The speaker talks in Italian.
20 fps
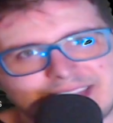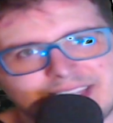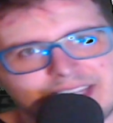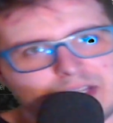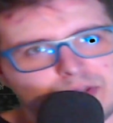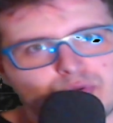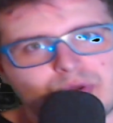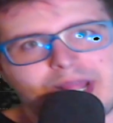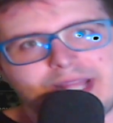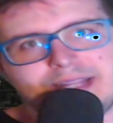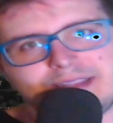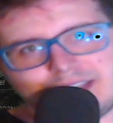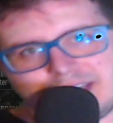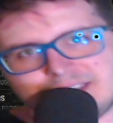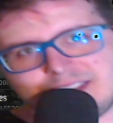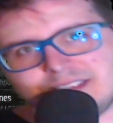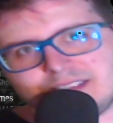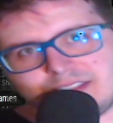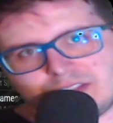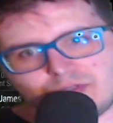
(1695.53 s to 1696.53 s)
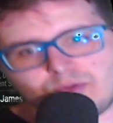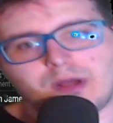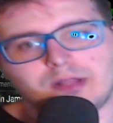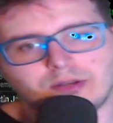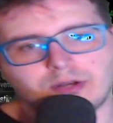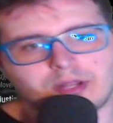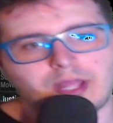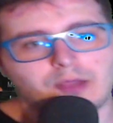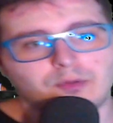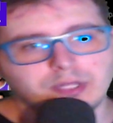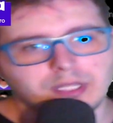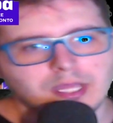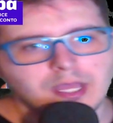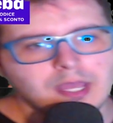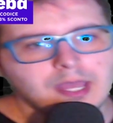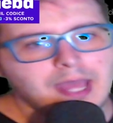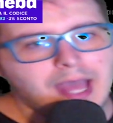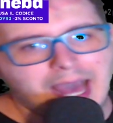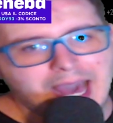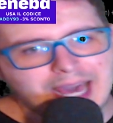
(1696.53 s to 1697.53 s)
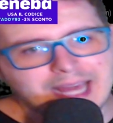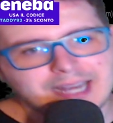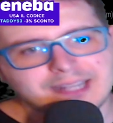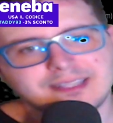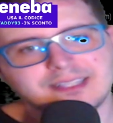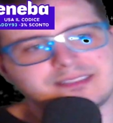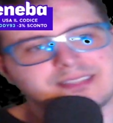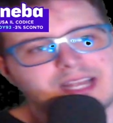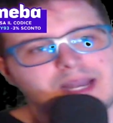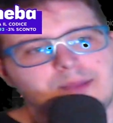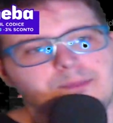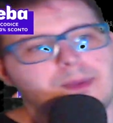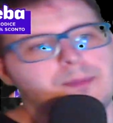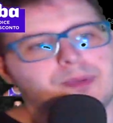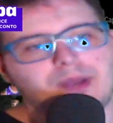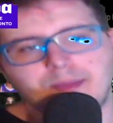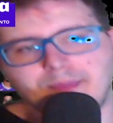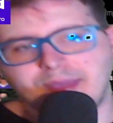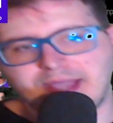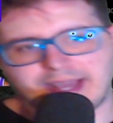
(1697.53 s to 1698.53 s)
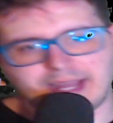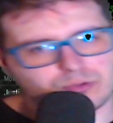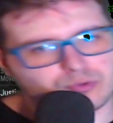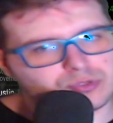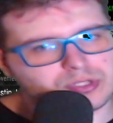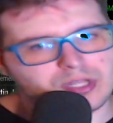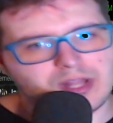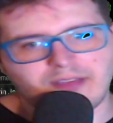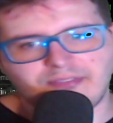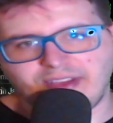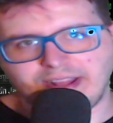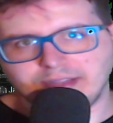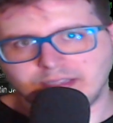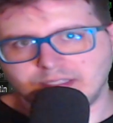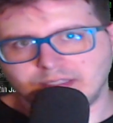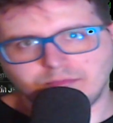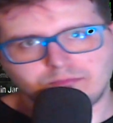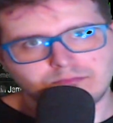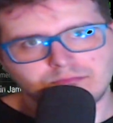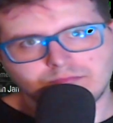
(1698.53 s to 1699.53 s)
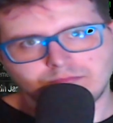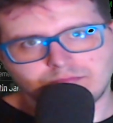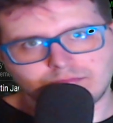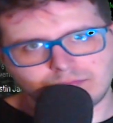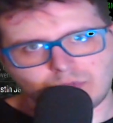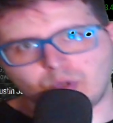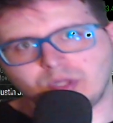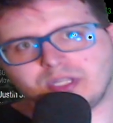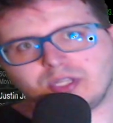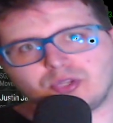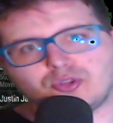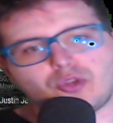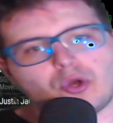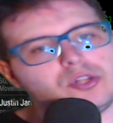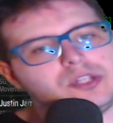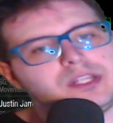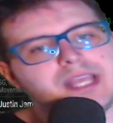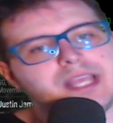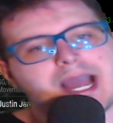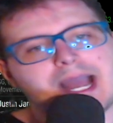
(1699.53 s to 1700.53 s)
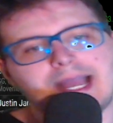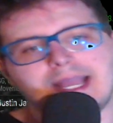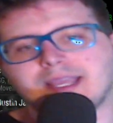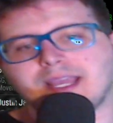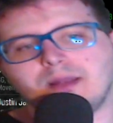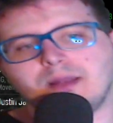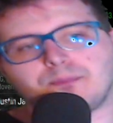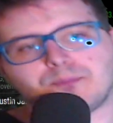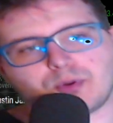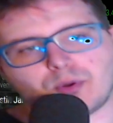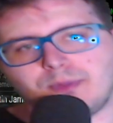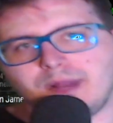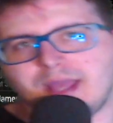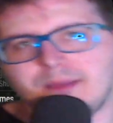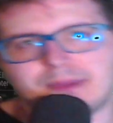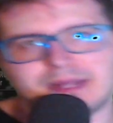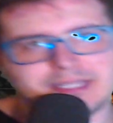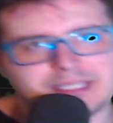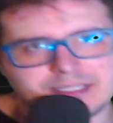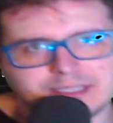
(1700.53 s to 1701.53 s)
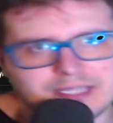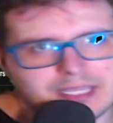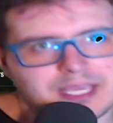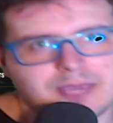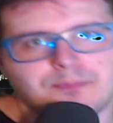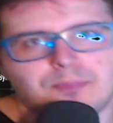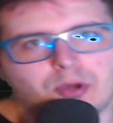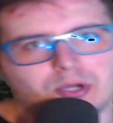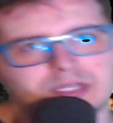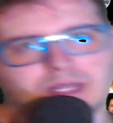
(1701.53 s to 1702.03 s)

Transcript: e Durant nella stessa squadra, ok? Quindi Arden sarebbe playmaker a tutti gli effetti. Quindi togli anche il problema di, di chi porta